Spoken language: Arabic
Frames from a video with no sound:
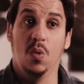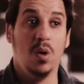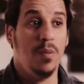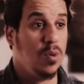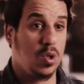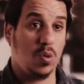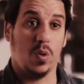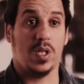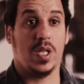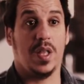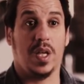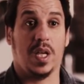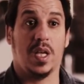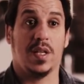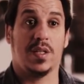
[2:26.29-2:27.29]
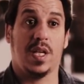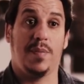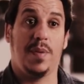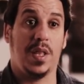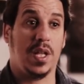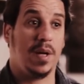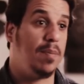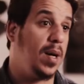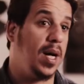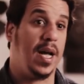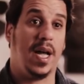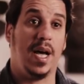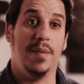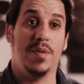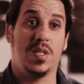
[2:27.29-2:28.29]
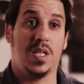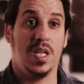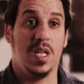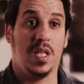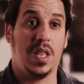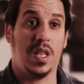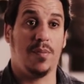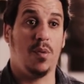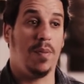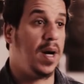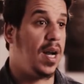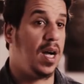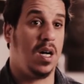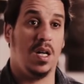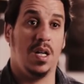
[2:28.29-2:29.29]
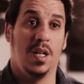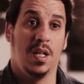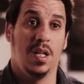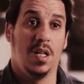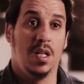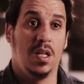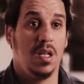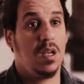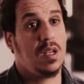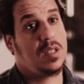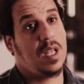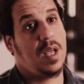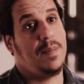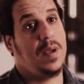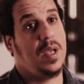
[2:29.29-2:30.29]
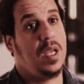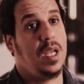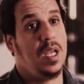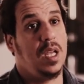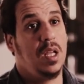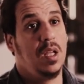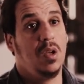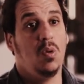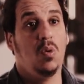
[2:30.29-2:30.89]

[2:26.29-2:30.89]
والمسوس هذاك يا صاحبي يضرب بقرعه بالسيد يضرب بقرعه يا صاحبي